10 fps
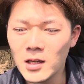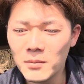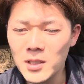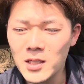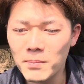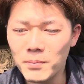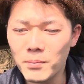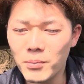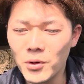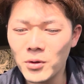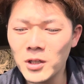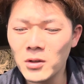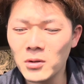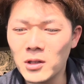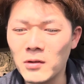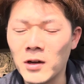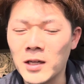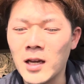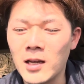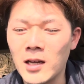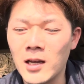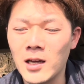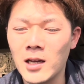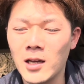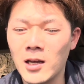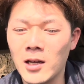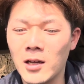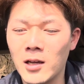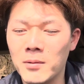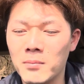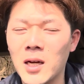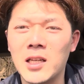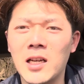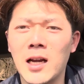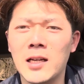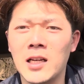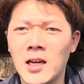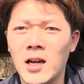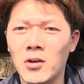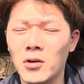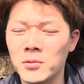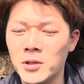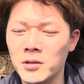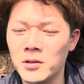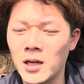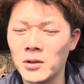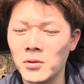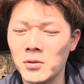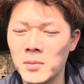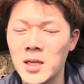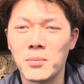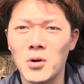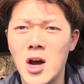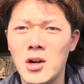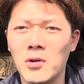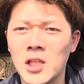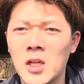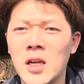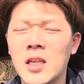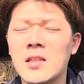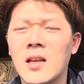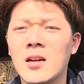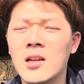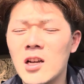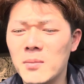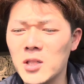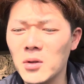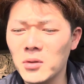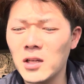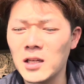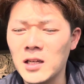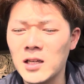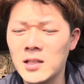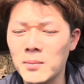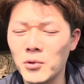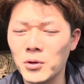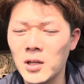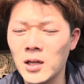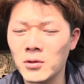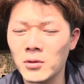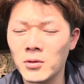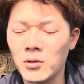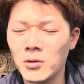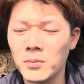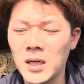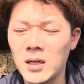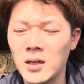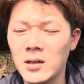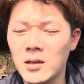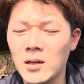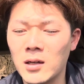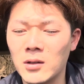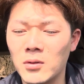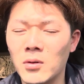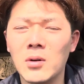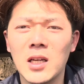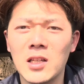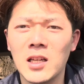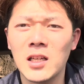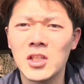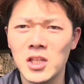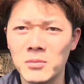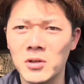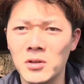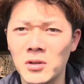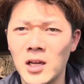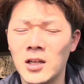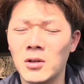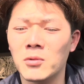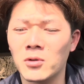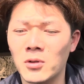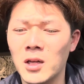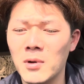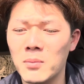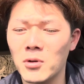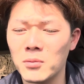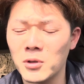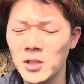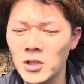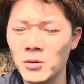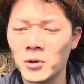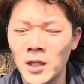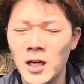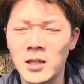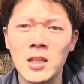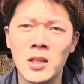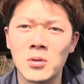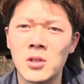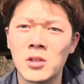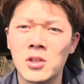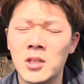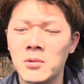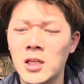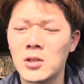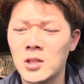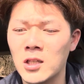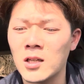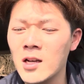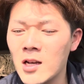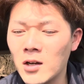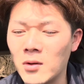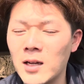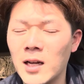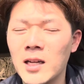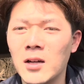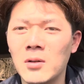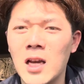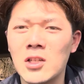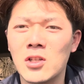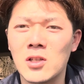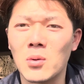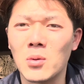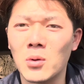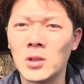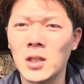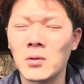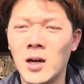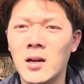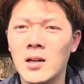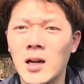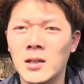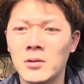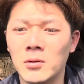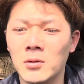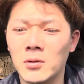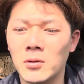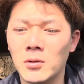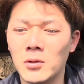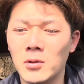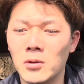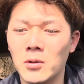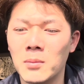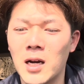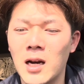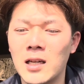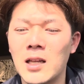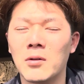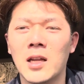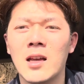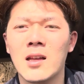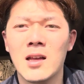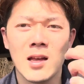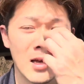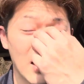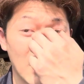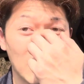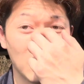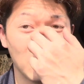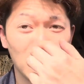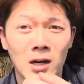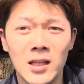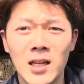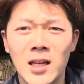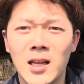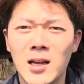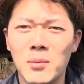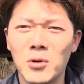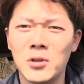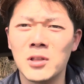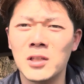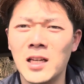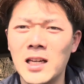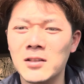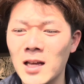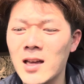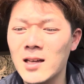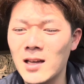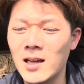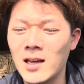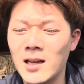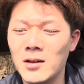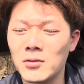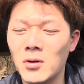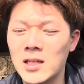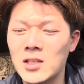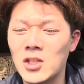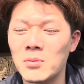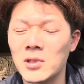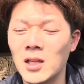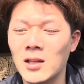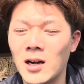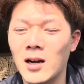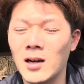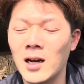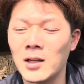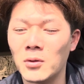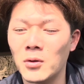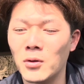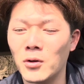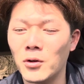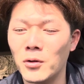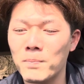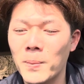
まあ、札幌にとってはね、えー、まあ2回に1回ホーム、あの、まあ札幌あるわけじゃないですか。まあその時にね、札幌ってあのー、まあ、あの、攻撃的なチームであると思うので、まあ、ボールポゼッションもね、ある程度するチームですし、これがね、あの、剣守速攻だとか、あのー、まあ、相手をね、あのー、相手がボール握るね、えー、動かすチームだったら、あのー、